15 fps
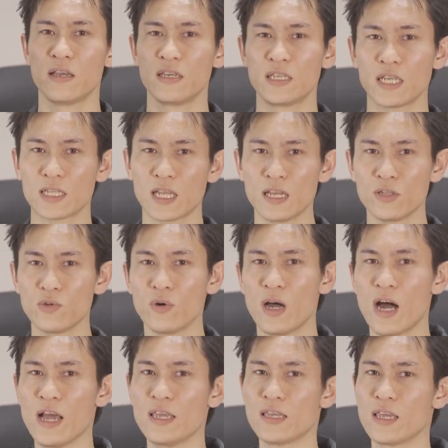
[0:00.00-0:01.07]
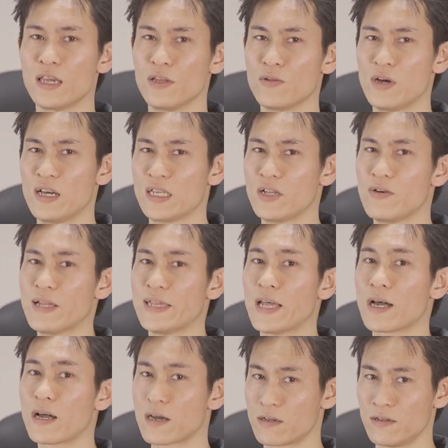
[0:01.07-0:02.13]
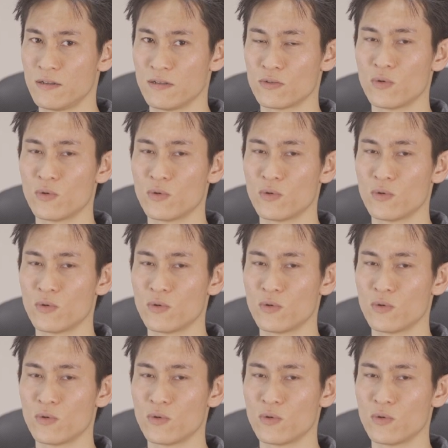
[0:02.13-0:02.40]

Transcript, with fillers: 被写体と背景の間は長く